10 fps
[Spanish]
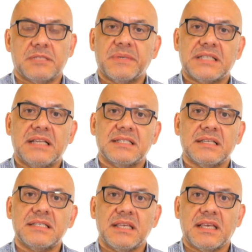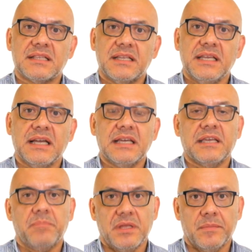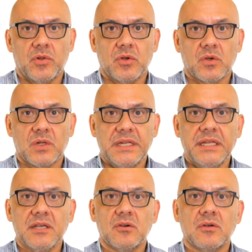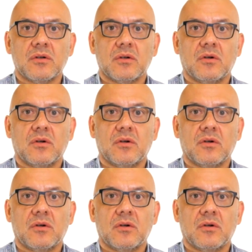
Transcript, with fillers: especialista en psiquiatría, epidemiólogo clínico